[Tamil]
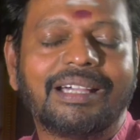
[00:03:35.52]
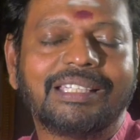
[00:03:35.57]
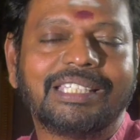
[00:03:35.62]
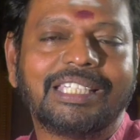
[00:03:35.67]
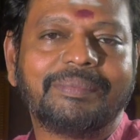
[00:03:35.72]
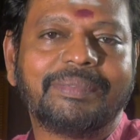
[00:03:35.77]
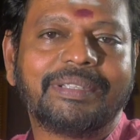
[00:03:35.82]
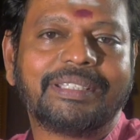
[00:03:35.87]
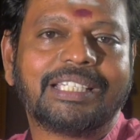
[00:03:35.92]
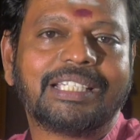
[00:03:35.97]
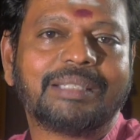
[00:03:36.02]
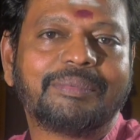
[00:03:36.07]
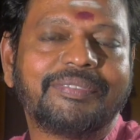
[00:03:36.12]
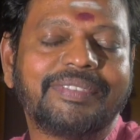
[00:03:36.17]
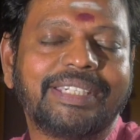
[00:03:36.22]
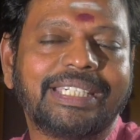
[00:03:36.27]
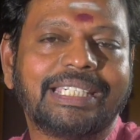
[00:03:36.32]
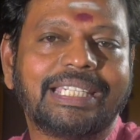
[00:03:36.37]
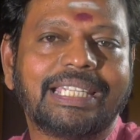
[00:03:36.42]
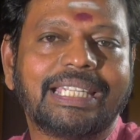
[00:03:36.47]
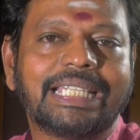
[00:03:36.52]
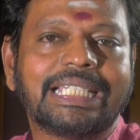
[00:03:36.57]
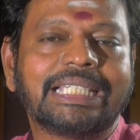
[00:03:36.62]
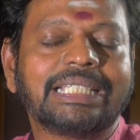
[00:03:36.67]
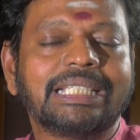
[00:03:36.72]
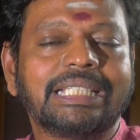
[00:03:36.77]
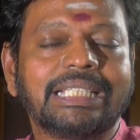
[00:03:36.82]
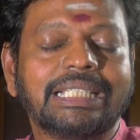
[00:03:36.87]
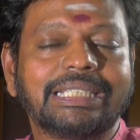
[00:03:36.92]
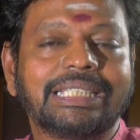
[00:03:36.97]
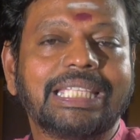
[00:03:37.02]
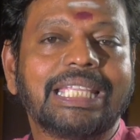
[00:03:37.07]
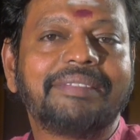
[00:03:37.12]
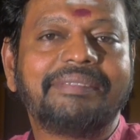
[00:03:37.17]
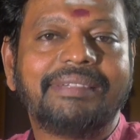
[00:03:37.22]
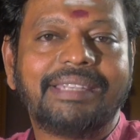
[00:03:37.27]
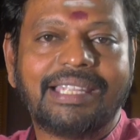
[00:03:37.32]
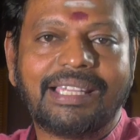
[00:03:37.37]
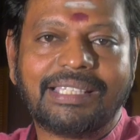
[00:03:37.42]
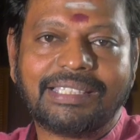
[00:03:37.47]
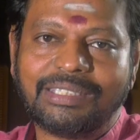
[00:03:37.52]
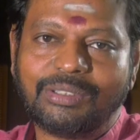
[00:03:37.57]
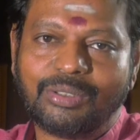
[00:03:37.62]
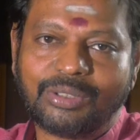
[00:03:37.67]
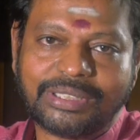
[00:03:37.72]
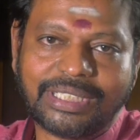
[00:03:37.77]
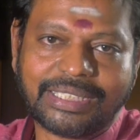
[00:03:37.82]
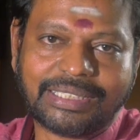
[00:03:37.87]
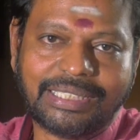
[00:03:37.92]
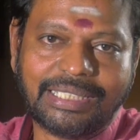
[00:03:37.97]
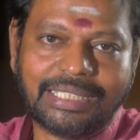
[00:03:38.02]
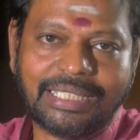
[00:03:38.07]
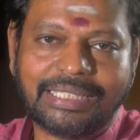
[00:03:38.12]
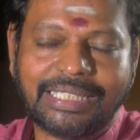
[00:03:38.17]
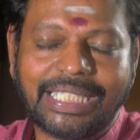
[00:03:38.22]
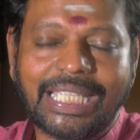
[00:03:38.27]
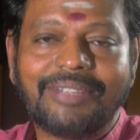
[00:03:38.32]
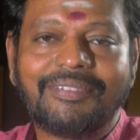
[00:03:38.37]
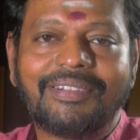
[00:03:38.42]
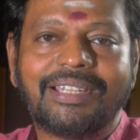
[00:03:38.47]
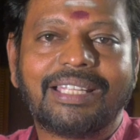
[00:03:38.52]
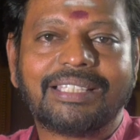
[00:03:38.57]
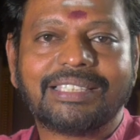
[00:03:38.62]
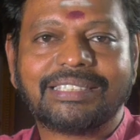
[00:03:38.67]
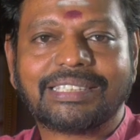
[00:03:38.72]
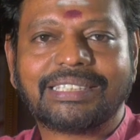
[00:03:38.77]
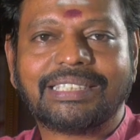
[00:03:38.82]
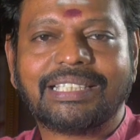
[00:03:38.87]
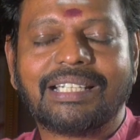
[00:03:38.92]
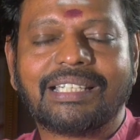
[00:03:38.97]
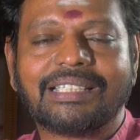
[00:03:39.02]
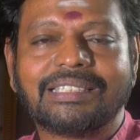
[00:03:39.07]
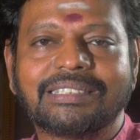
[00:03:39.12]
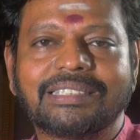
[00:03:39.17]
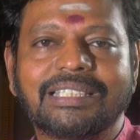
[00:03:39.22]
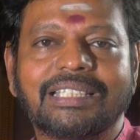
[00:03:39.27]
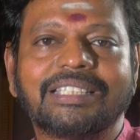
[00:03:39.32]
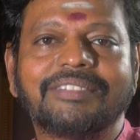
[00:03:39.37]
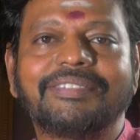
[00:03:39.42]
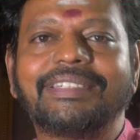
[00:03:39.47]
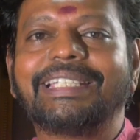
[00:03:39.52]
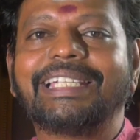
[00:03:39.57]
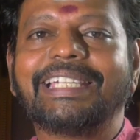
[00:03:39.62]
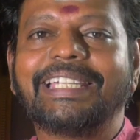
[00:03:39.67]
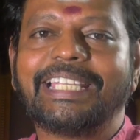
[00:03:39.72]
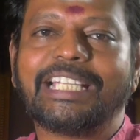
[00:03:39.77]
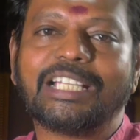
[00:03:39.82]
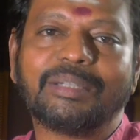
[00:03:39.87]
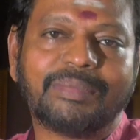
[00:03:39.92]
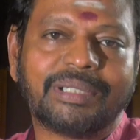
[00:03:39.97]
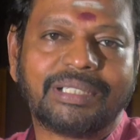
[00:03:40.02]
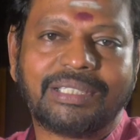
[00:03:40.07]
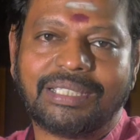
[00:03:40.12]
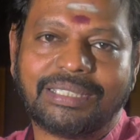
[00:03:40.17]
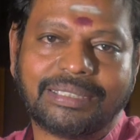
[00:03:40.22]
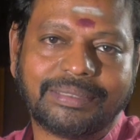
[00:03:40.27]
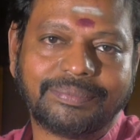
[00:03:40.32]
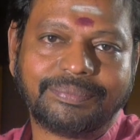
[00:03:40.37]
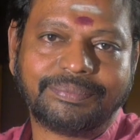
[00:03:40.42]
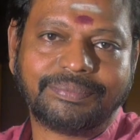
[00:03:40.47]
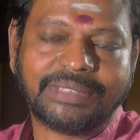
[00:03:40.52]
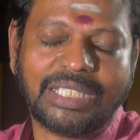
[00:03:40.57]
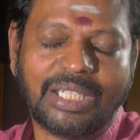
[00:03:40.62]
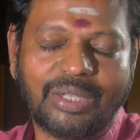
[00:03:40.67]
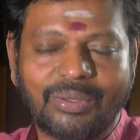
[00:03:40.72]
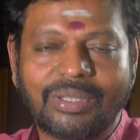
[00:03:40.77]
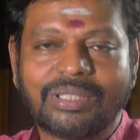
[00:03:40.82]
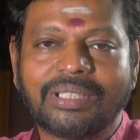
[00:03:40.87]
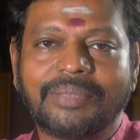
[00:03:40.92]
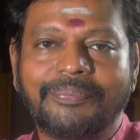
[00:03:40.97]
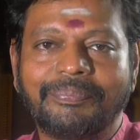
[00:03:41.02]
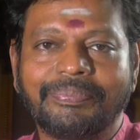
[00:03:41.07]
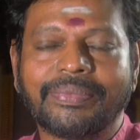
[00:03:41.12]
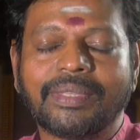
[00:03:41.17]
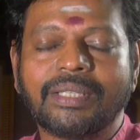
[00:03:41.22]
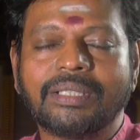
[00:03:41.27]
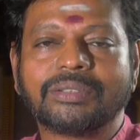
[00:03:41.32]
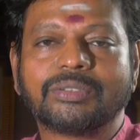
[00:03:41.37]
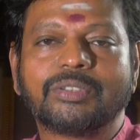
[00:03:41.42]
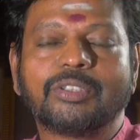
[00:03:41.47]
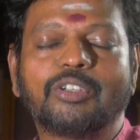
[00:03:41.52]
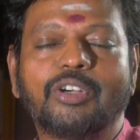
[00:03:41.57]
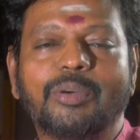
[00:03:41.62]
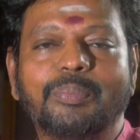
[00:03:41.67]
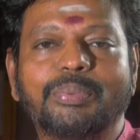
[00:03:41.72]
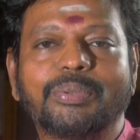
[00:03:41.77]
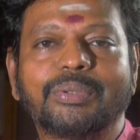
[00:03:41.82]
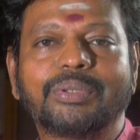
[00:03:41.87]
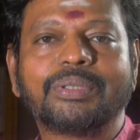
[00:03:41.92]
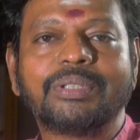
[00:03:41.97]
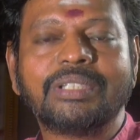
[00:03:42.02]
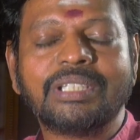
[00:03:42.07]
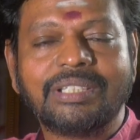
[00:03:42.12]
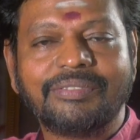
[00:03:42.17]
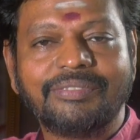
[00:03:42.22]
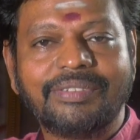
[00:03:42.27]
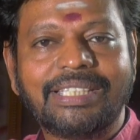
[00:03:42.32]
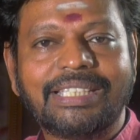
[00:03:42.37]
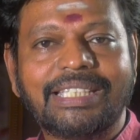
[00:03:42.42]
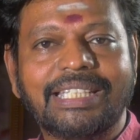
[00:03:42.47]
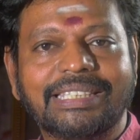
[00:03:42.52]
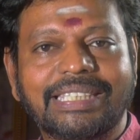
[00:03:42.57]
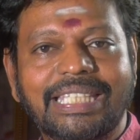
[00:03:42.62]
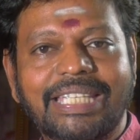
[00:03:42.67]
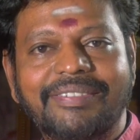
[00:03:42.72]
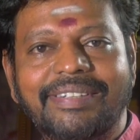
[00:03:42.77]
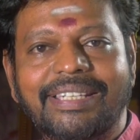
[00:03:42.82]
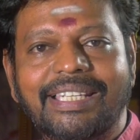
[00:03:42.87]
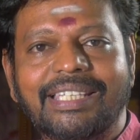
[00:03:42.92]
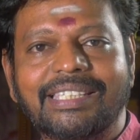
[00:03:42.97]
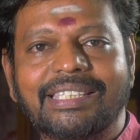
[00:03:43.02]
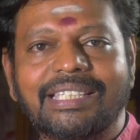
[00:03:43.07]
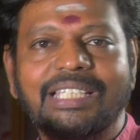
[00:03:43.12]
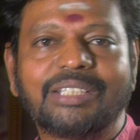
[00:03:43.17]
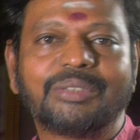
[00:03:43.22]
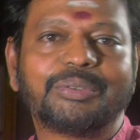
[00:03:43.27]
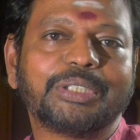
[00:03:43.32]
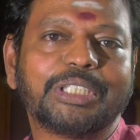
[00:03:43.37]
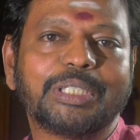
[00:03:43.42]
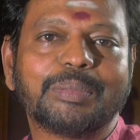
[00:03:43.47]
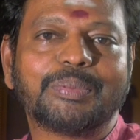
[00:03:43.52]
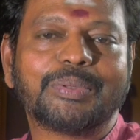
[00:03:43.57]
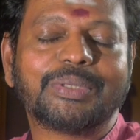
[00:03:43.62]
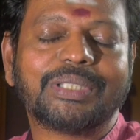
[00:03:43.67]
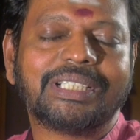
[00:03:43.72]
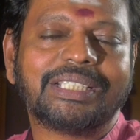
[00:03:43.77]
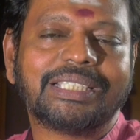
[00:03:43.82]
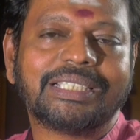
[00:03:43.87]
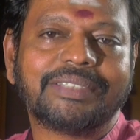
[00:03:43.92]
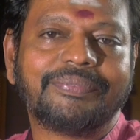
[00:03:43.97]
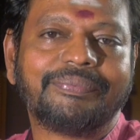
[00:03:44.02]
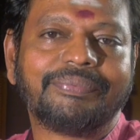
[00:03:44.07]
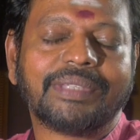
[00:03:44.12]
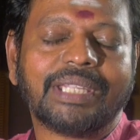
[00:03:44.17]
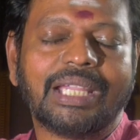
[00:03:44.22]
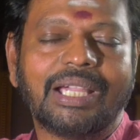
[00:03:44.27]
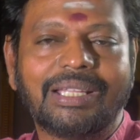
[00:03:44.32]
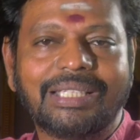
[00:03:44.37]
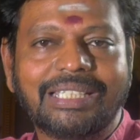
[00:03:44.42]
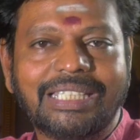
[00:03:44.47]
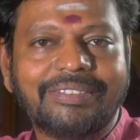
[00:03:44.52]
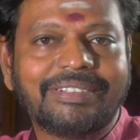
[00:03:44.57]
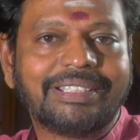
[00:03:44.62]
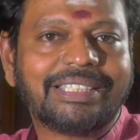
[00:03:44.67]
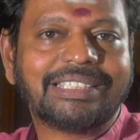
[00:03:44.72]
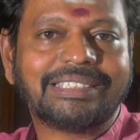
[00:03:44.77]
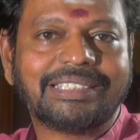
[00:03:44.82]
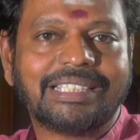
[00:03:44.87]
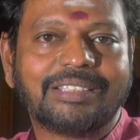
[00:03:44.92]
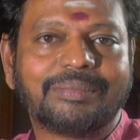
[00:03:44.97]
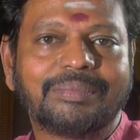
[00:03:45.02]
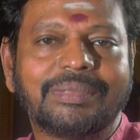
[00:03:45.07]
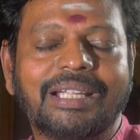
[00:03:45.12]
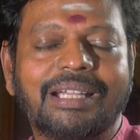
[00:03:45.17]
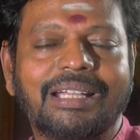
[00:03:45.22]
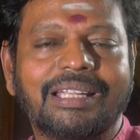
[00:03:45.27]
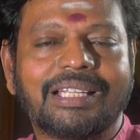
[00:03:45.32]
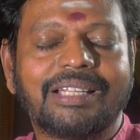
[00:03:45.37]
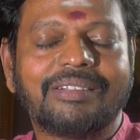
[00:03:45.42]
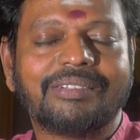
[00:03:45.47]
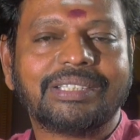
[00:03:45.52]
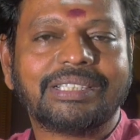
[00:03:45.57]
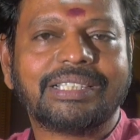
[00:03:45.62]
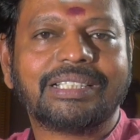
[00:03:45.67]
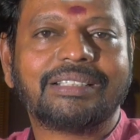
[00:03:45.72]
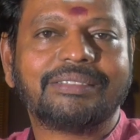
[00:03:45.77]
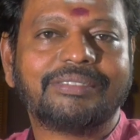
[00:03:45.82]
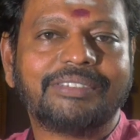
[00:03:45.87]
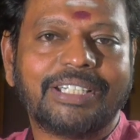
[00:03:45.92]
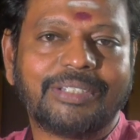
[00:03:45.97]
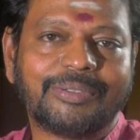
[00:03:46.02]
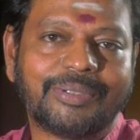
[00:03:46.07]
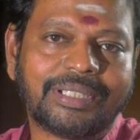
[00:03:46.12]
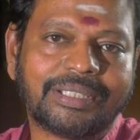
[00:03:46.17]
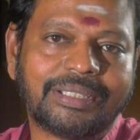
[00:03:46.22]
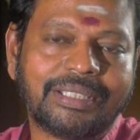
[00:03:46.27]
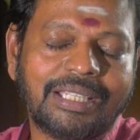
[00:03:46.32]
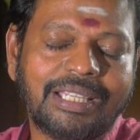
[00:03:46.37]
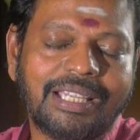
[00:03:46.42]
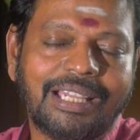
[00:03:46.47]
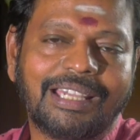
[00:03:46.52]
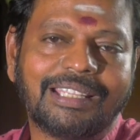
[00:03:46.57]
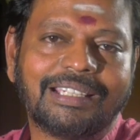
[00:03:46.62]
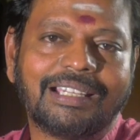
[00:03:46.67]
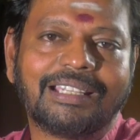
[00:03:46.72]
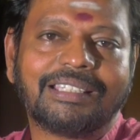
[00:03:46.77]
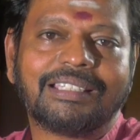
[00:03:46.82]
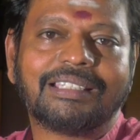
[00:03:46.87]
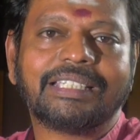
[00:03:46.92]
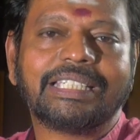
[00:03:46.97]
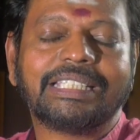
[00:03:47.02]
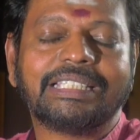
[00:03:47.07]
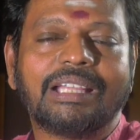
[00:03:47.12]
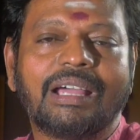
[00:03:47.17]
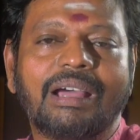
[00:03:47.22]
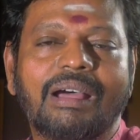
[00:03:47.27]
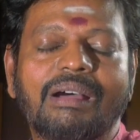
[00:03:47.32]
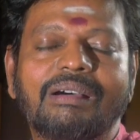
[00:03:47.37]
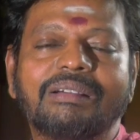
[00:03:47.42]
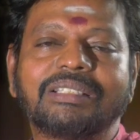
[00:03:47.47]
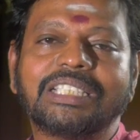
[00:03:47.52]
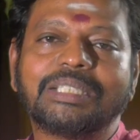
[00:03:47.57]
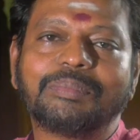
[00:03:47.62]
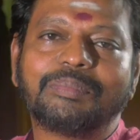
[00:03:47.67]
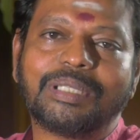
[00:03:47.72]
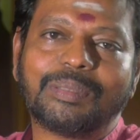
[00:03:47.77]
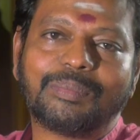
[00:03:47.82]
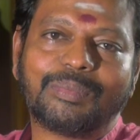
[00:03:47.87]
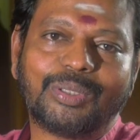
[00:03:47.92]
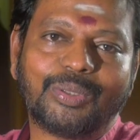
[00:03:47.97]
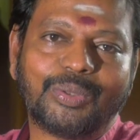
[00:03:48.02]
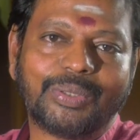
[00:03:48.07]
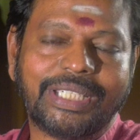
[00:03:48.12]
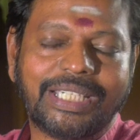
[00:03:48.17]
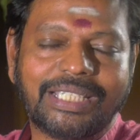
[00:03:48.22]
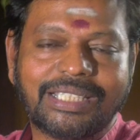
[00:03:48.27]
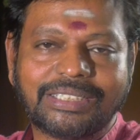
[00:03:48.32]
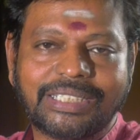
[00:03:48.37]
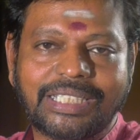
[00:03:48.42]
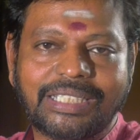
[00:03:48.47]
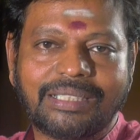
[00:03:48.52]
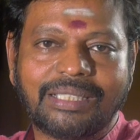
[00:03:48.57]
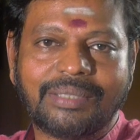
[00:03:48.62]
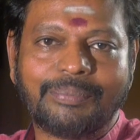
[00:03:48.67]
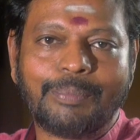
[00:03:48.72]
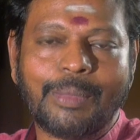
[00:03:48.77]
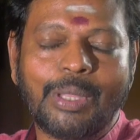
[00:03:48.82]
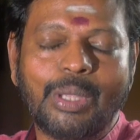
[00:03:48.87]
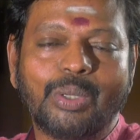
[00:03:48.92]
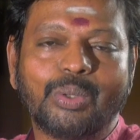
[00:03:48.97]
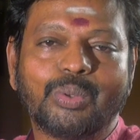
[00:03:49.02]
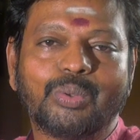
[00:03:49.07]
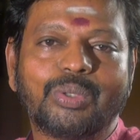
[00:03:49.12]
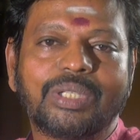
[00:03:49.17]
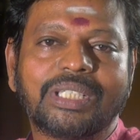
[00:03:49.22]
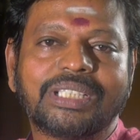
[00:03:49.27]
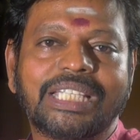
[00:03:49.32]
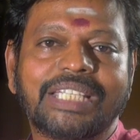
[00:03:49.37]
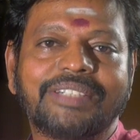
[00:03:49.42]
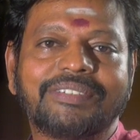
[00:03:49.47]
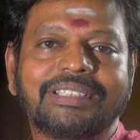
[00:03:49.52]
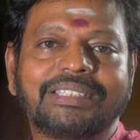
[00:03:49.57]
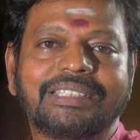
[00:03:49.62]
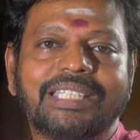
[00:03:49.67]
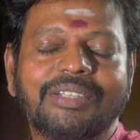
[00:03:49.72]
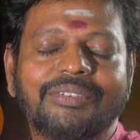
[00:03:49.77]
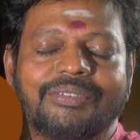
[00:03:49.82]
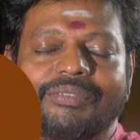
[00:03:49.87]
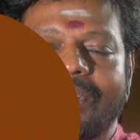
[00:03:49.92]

அதேமாதிரி தான் நம்ம வீட்டில் தேவையில்லாத துர்சக்திகள் தேவையில்லாத சக்திகள் இருந்துச்சுன்னா அந்த வீட்டில் நிற்க மாட்டாங்க அவ்வளோதான் ஸோ அப்போது வீட்டில் தேவையில்லாதெல்லாம் தூக்கி போட்டுட்டு அதை நிவர்த்தி செய்தோம்னா அழகாக வந்து விடுவாங்க அதனால தான் இந்த ஆதி பிரம்மலோகி என்ன செய்யணும் குலதெய்வத்தை